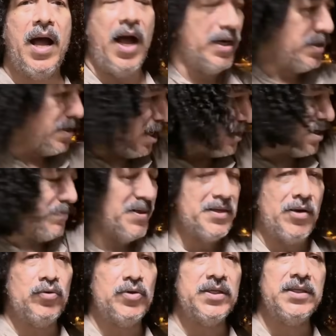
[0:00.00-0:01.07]
ada agama
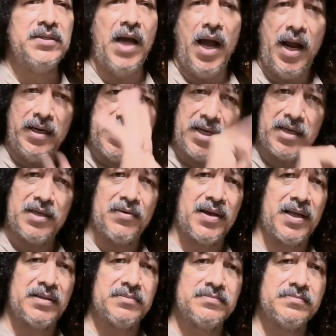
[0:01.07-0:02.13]
Yahudi, tidak ada riwayat.